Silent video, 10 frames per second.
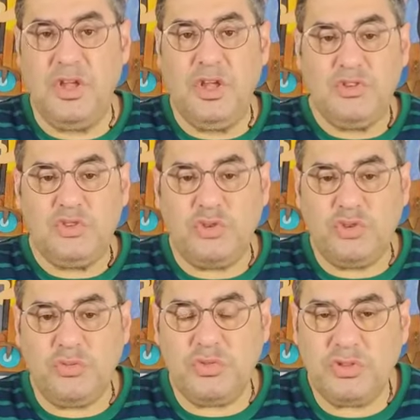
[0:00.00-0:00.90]

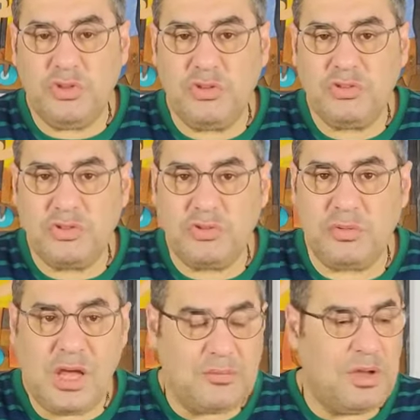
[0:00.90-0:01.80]
Çocuğumuzu özgür
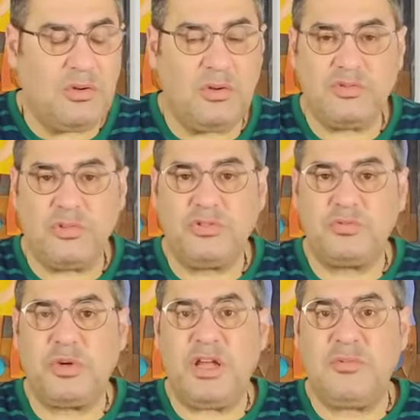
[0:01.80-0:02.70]
bırakmak, kontrolsüz
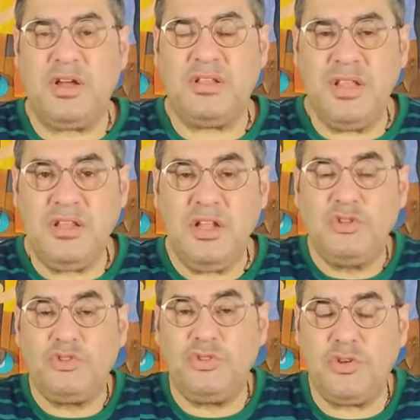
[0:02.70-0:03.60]
bırakmak değil.
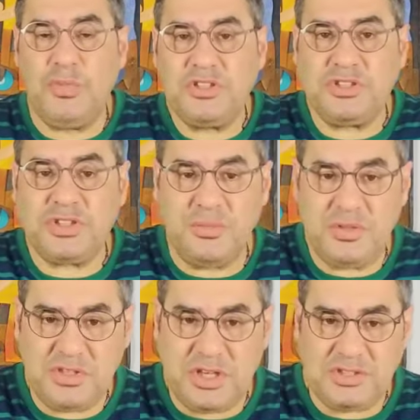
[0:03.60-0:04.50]
Çünkü başa
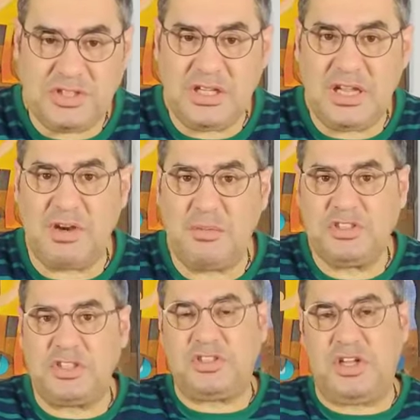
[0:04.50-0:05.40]
çıkabileceği şeyler var,
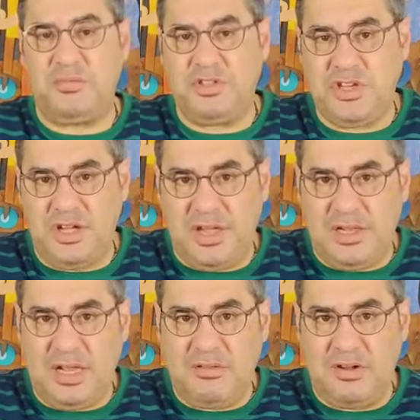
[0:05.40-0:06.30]
başa çıkamayacağı
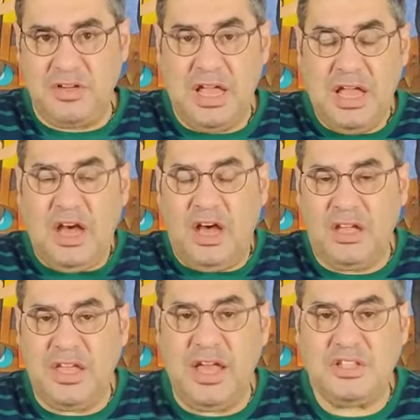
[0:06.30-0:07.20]
yerler var.
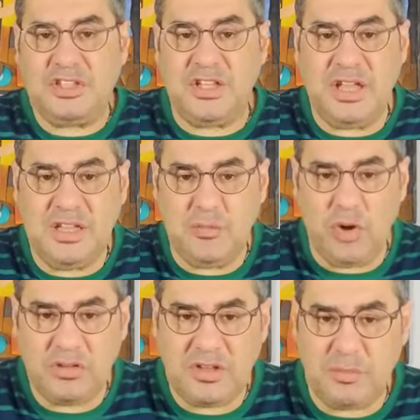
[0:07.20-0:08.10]
Hangi yaşta neyle
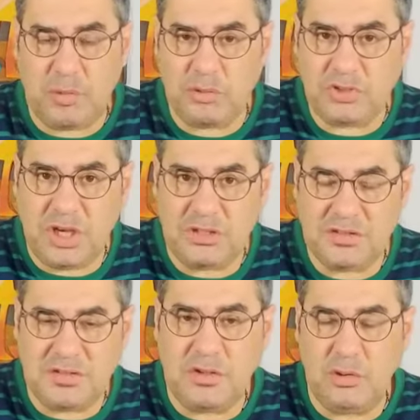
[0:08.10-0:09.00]
muhatap
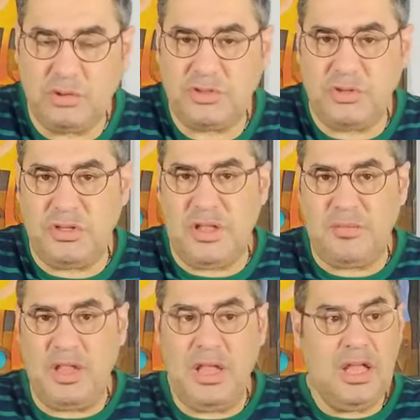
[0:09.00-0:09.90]
olacağınızın da ölçüsü
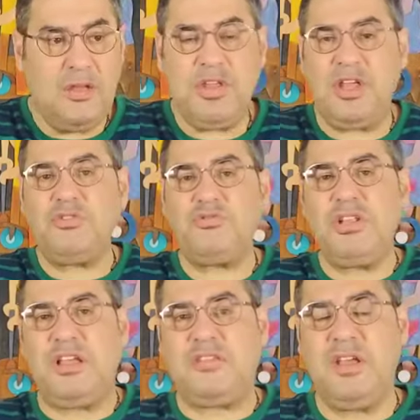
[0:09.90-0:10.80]
önemli. Bir kere şunu
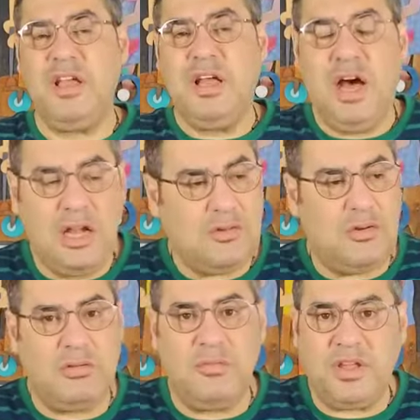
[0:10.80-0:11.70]
et
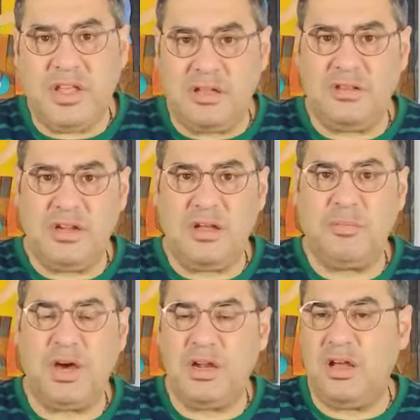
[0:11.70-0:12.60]
alkollü mekanlara,
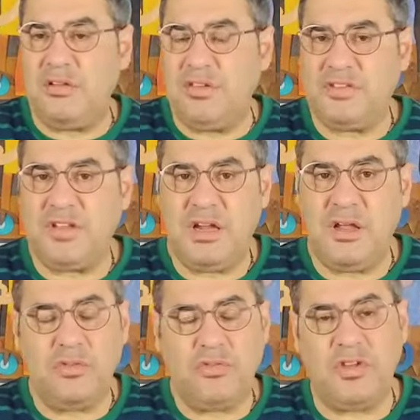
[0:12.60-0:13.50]
bara vesaire
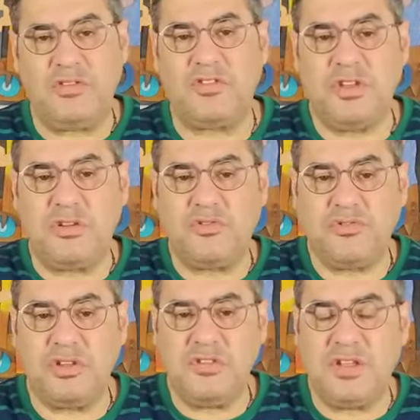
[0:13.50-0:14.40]
18 yaşından
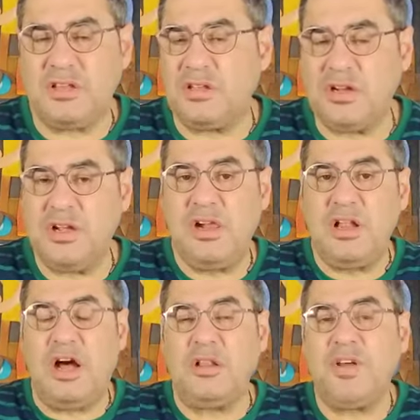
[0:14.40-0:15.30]
küçük insanları
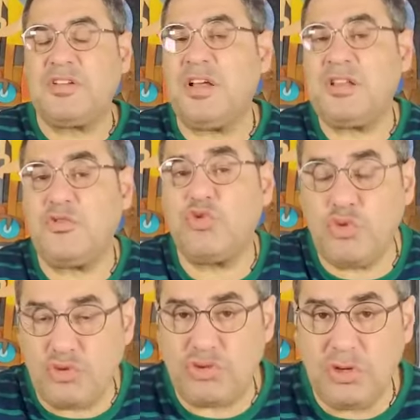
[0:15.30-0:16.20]
almak zaten
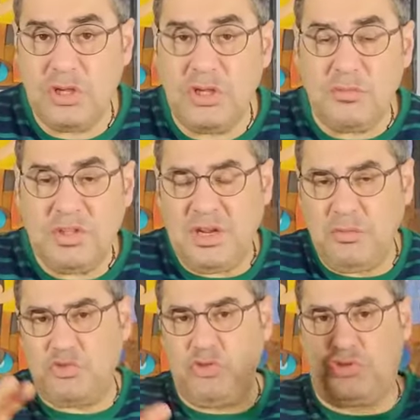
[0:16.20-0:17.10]
suç. Bir kere bu
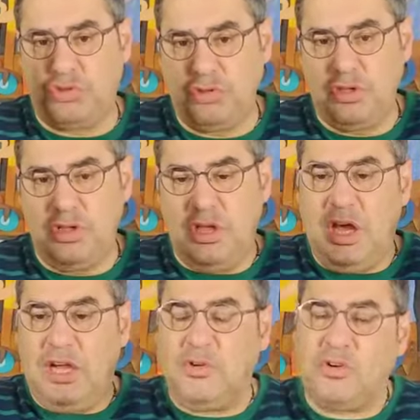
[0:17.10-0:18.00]
suç.
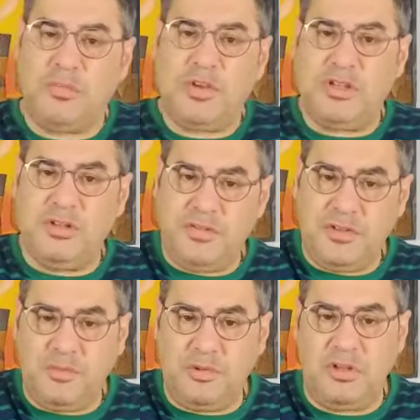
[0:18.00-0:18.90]
Hani orada bir kılıfını
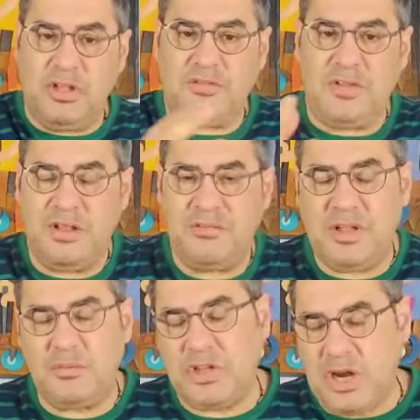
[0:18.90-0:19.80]
buluyorlar falan
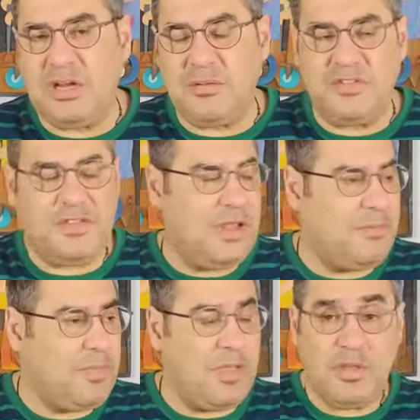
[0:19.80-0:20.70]
filan bunlar ayrı mesele.
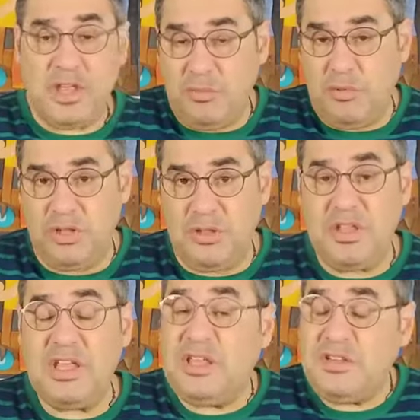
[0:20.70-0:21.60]
Bir kere bu önemli.
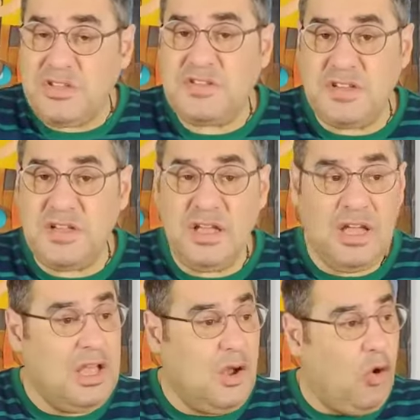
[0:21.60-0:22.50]
İkincisi
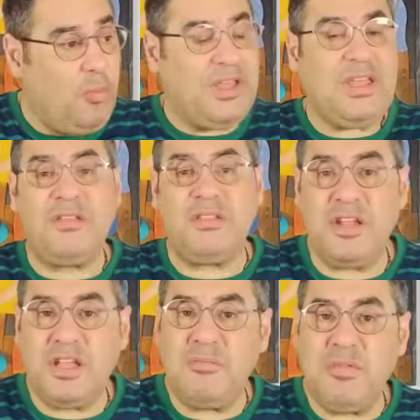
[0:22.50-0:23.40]
o mekanlara
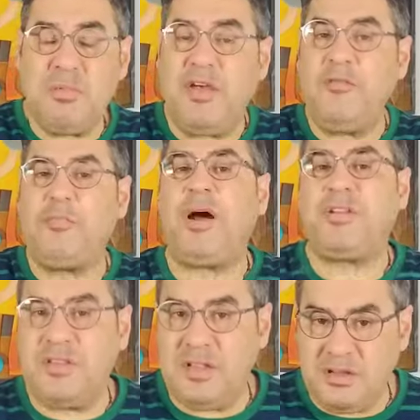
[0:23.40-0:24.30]
gitmeyip ev
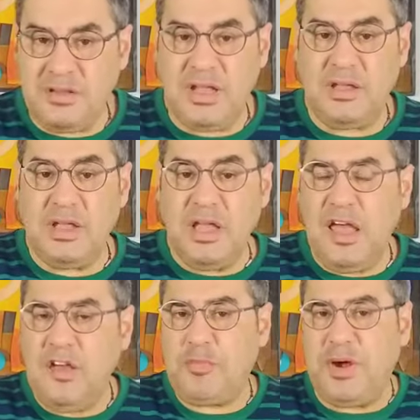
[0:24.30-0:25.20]
partilerinde
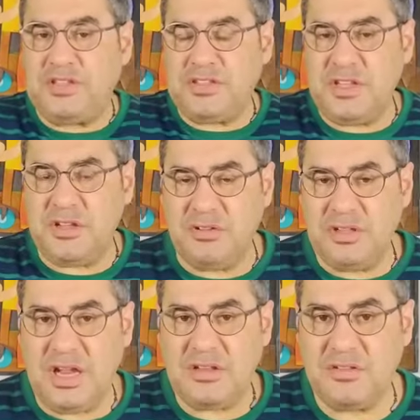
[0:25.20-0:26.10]
ev partisine
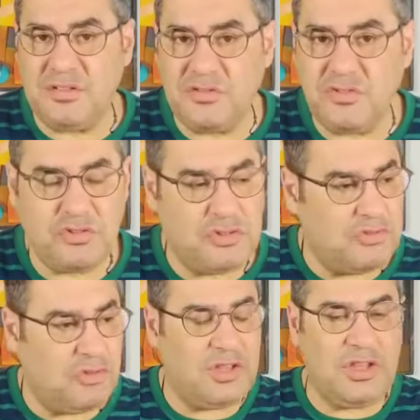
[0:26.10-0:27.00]
gönderdiniz. Çocuğunuz
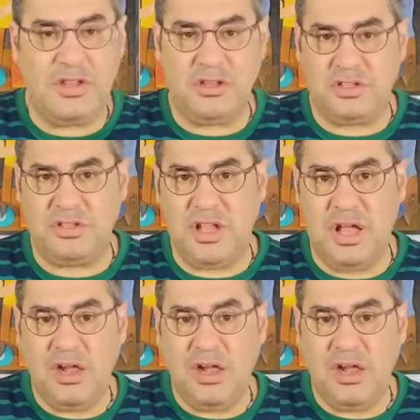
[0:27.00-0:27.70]
17 yaşında.